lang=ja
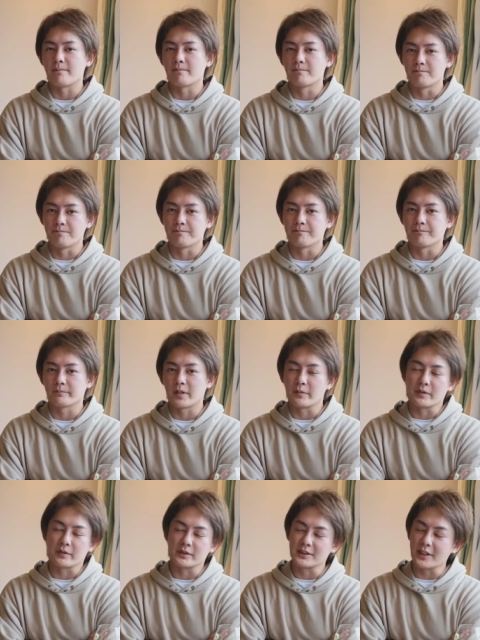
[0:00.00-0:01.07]
うん。
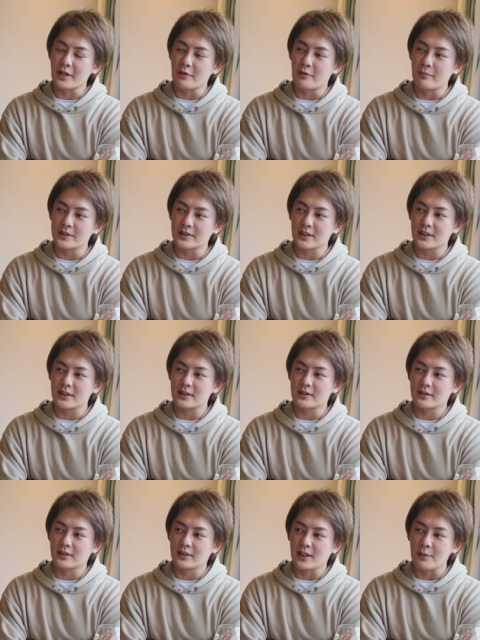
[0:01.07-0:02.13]
すげえ褒めすぎ
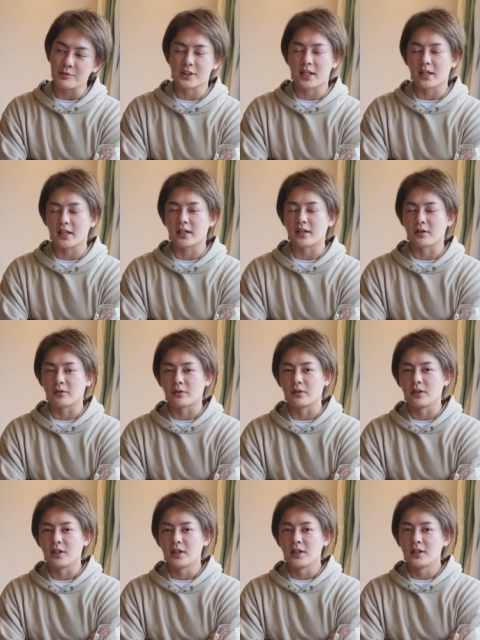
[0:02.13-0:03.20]
かもしれないけど、
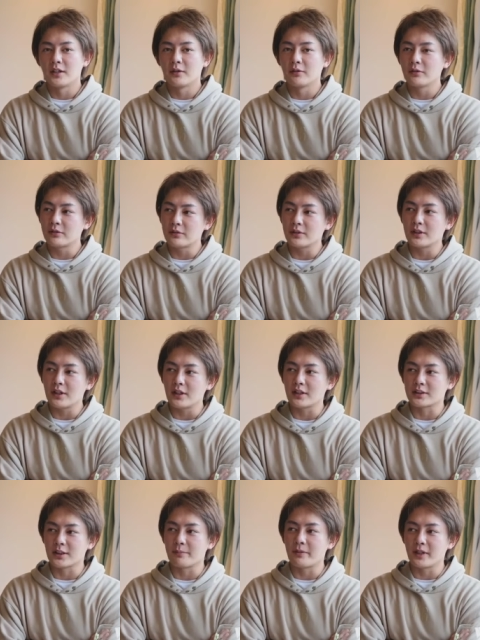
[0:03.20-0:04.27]
本当になん
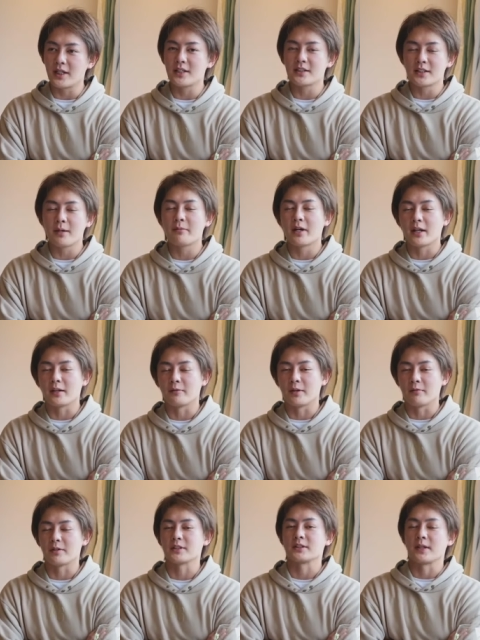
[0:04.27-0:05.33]
かジャパニーズ侍に見
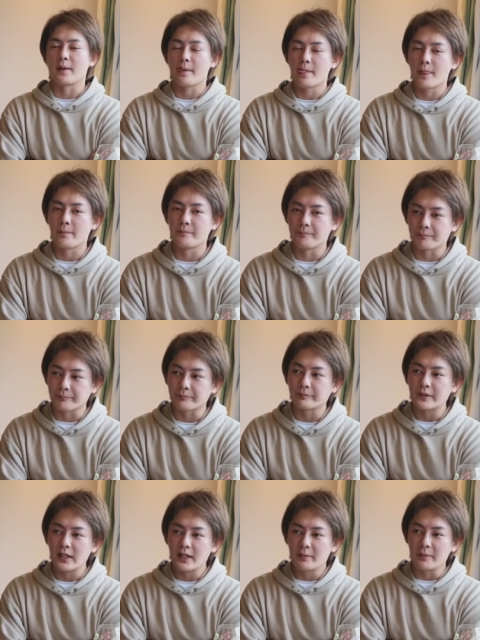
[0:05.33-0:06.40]
えました。うん。
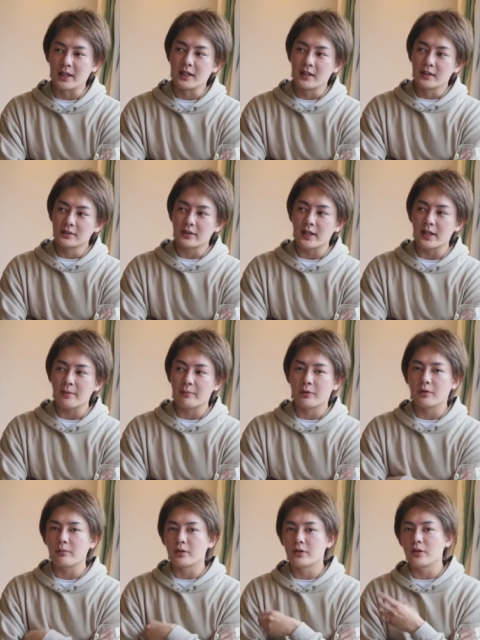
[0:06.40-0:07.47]
まあ、それは多分
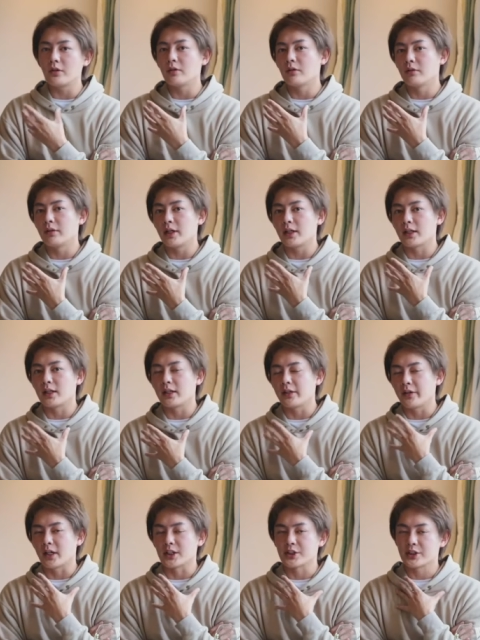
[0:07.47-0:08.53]
僕も苦労を裏で聞い
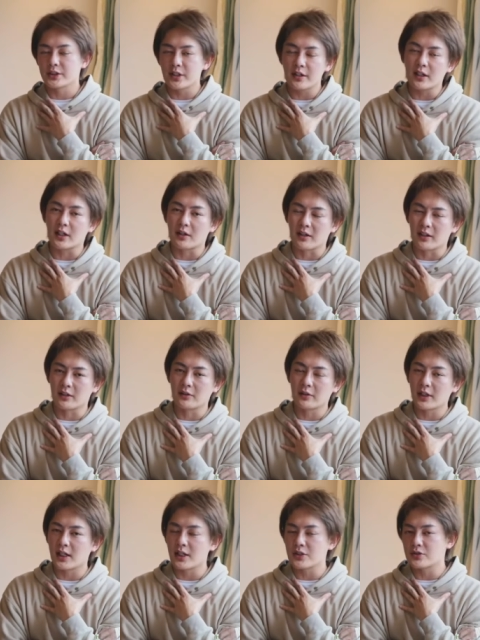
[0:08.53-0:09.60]
てるから知ってるから、よ
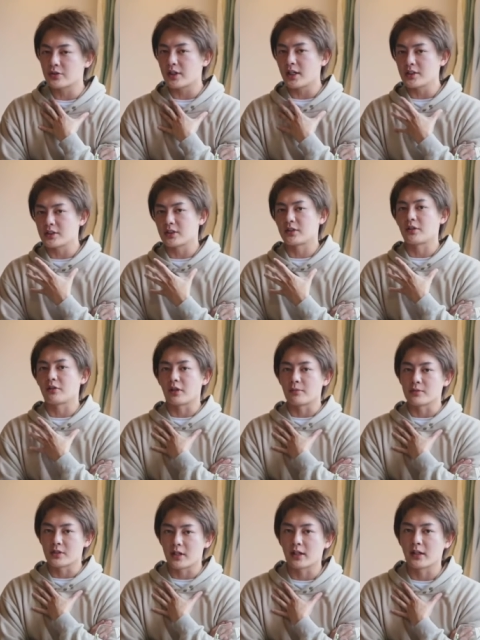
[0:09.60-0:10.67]
り感情が入っちゃってるのか
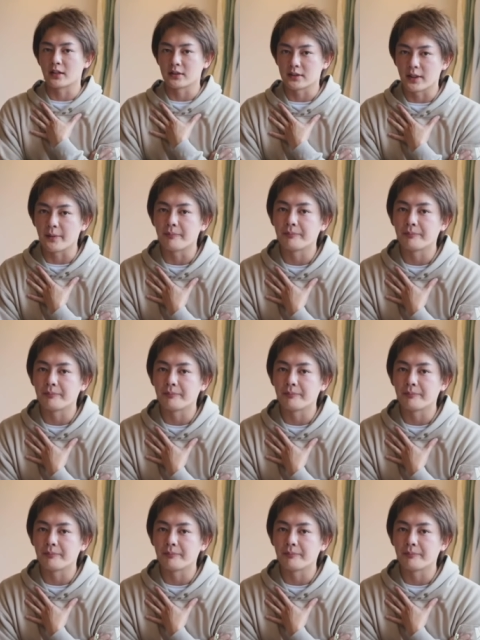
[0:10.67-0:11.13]
もしれないですね。